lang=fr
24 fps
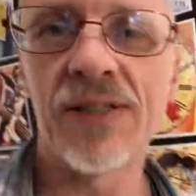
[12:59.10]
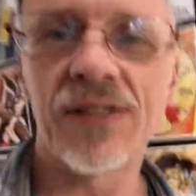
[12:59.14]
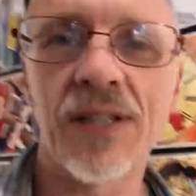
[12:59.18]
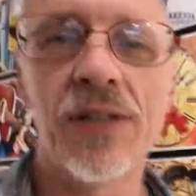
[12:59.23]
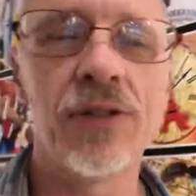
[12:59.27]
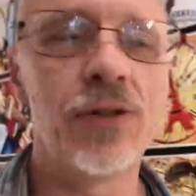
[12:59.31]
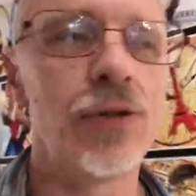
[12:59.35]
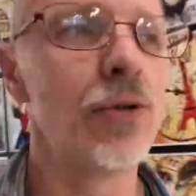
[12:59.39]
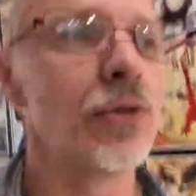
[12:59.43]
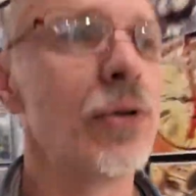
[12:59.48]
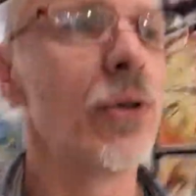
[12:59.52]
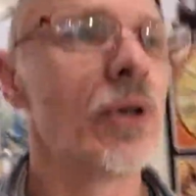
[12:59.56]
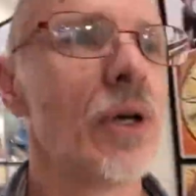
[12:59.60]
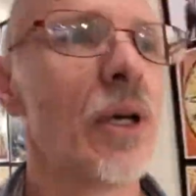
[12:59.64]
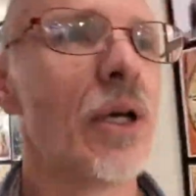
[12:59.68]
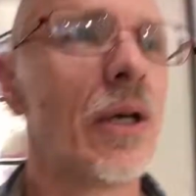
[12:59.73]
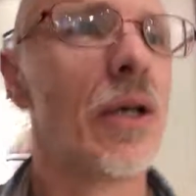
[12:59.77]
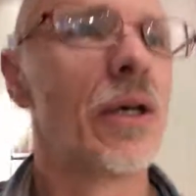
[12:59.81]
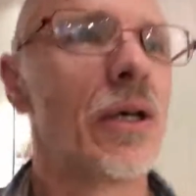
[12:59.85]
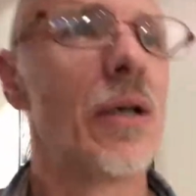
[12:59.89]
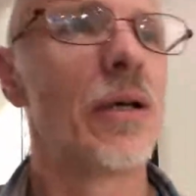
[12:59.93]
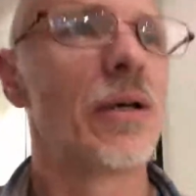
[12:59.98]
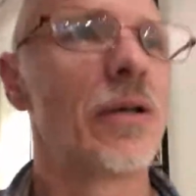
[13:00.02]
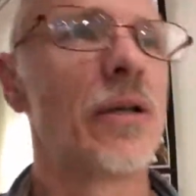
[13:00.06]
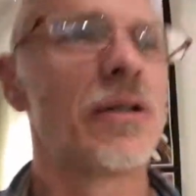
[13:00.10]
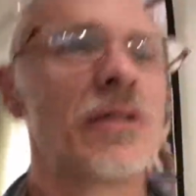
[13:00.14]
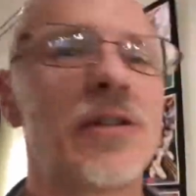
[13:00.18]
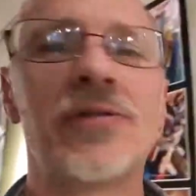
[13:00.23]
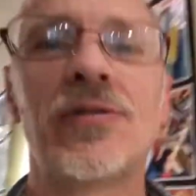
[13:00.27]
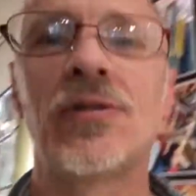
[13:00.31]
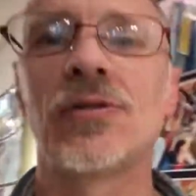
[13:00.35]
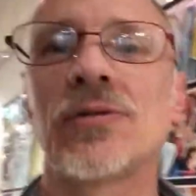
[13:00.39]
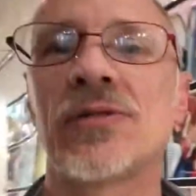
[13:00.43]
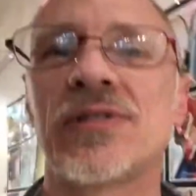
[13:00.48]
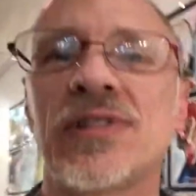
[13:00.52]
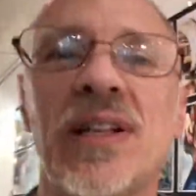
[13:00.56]
statues euh,
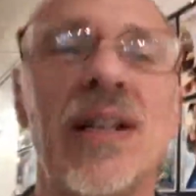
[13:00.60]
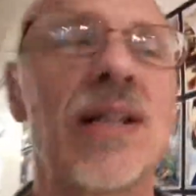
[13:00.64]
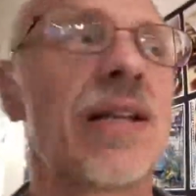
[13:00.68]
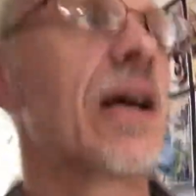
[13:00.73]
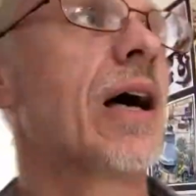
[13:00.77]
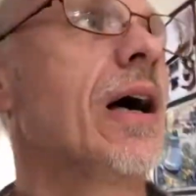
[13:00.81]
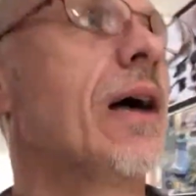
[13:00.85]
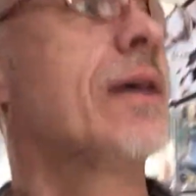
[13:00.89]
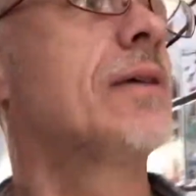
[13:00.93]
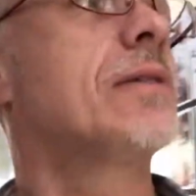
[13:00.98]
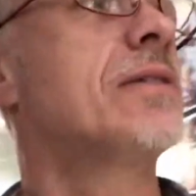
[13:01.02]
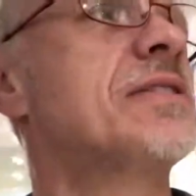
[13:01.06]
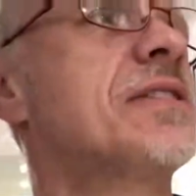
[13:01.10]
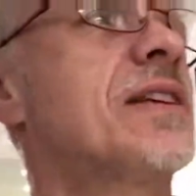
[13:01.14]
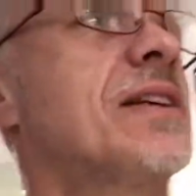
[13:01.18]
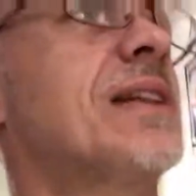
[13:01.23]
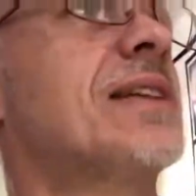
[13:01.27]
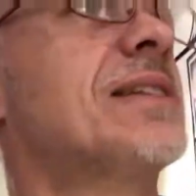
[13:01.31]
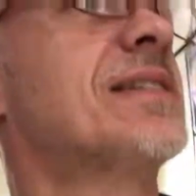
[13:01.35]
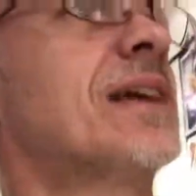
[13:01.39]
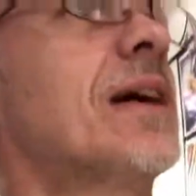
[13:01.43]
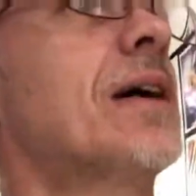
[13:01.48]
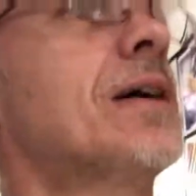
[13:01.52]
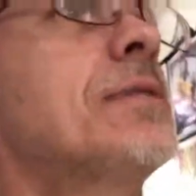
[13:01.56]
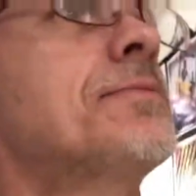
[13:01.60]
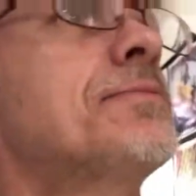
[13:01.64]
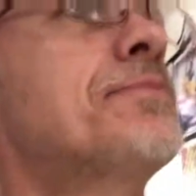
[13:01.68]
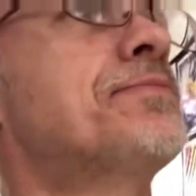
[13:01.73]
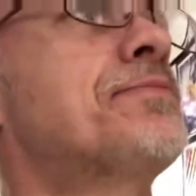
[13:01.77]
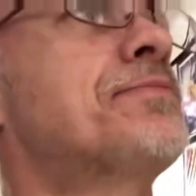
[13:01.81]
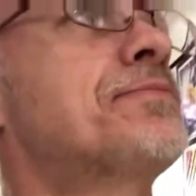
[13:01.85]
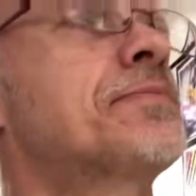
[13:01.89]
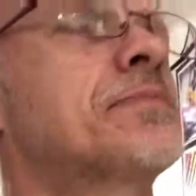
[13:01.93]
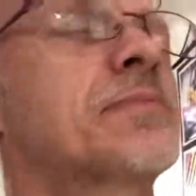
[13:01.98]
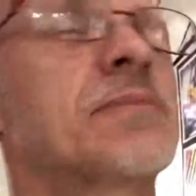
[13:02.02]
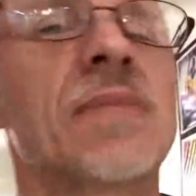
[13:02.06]
devant Saint-Lazare.
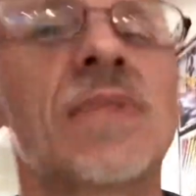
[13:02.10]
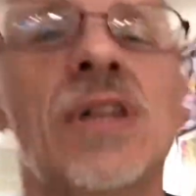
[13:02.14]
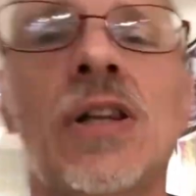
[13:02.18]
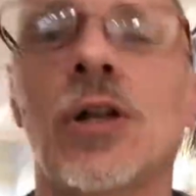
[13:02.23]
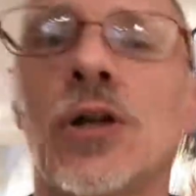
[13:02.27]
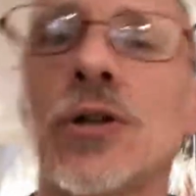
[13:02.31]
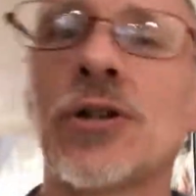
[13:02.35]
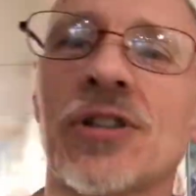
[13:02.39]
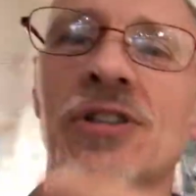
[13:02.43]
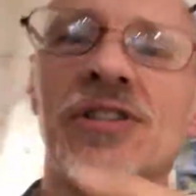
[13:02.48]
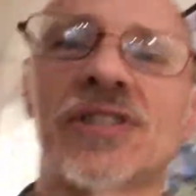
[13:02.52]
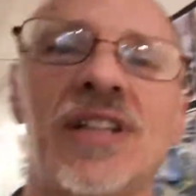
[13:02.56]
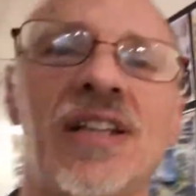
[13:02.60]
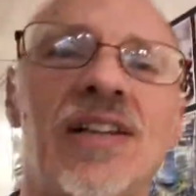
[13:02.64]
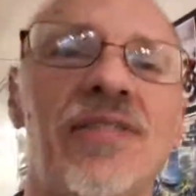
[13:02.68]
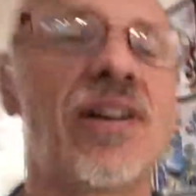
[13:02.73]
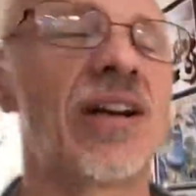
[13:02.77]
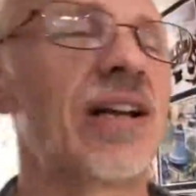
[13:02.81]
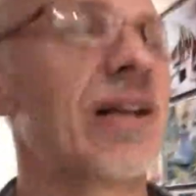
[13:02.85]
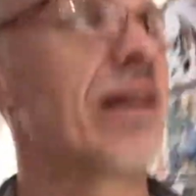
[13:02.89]
L'autre, c'est des